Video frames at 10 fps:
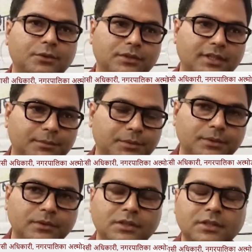की रोकथाम
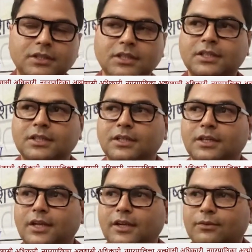हो
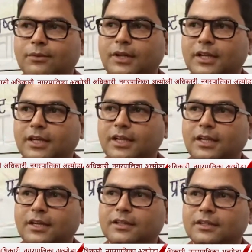इसको लेके
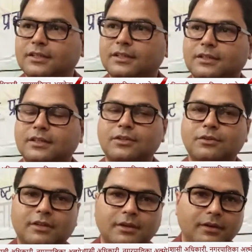
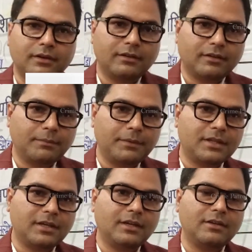जो इसके इसके
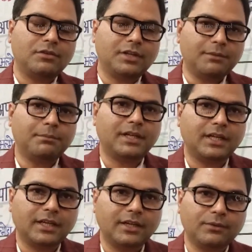पीछे जो नियम बने
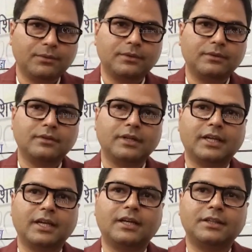हैं इनको
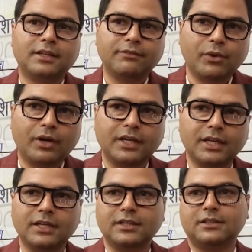लेके
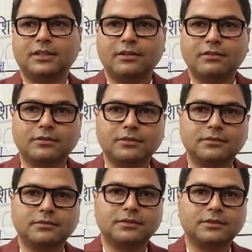विभागीय
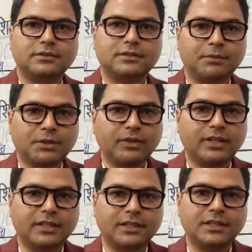जो समन्वय
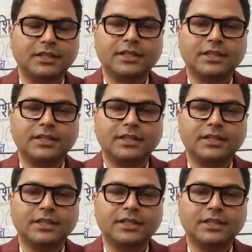है